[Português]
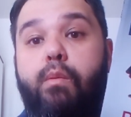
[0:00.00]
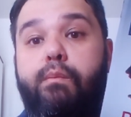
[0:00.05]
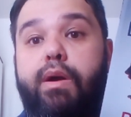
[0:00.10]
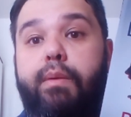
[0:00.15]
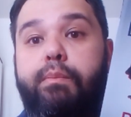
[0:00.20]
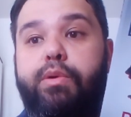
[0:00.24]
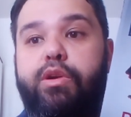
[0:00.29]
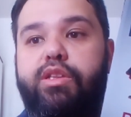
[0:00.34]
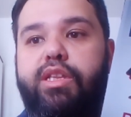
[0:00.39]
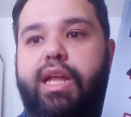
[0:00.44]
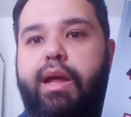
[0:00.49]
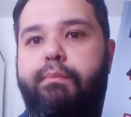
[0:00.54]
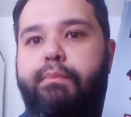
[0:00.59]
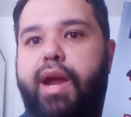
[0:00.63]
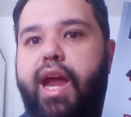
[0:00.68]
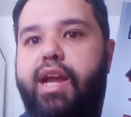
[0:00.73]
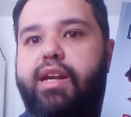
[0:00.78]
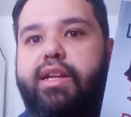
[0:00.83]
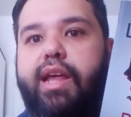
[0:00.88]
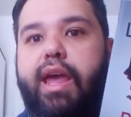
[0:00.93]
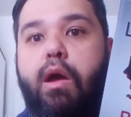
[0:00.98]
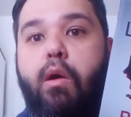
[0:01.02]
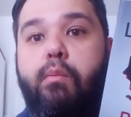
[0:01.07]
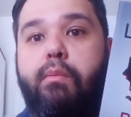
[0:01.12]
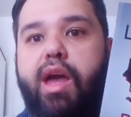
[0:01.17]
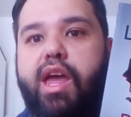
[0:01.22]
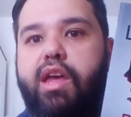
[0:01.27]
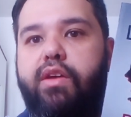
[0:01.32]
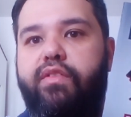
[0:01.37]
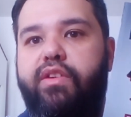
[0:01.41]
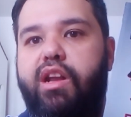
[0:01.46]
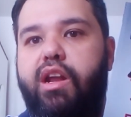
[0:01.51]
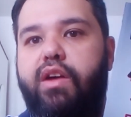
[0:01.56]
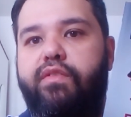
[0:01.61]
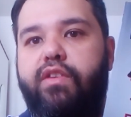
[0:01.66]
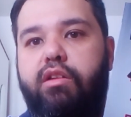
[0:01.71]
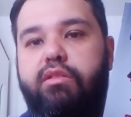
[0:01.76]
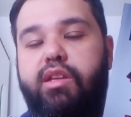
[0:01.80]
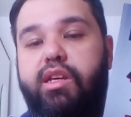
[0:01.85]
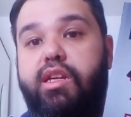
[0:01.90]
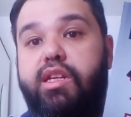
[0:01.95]
uma ponta aberta é uma
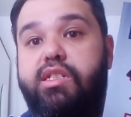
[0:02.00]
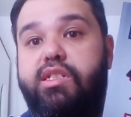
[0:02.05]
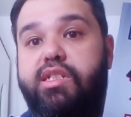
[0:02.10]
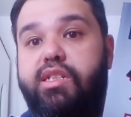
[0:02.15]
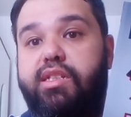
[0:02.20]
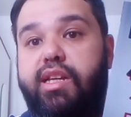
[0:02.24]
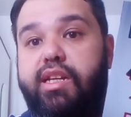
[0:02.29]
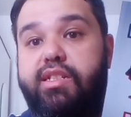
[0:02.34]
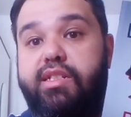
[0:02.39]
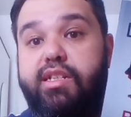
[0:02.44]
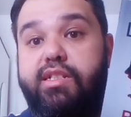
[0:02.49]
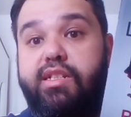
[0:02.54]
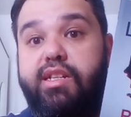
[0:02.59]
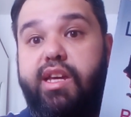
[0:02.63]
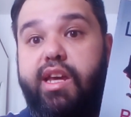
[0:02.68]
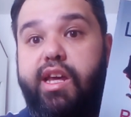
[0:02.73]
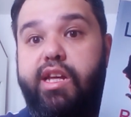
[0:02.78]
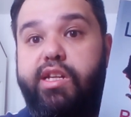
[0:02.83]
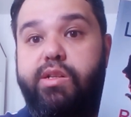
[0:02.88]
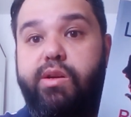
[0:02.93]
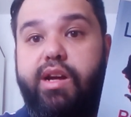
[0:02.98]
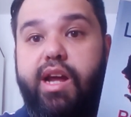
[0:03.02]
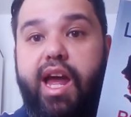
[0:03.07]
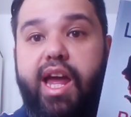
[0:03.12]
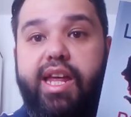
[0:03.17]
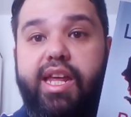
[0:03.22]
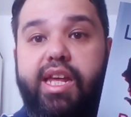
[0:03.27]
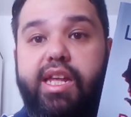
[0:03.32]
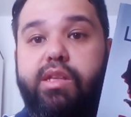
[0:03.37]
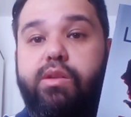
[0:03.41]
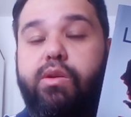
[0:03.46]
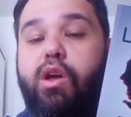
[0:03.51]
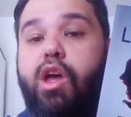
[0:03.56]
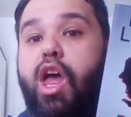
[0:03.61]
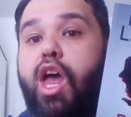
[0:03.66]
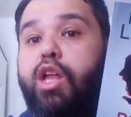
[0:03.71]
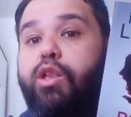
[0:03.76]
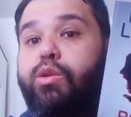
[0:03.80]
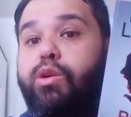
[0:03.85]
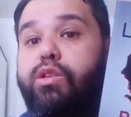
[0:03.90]
reviravolta que te deixa de queixo caído,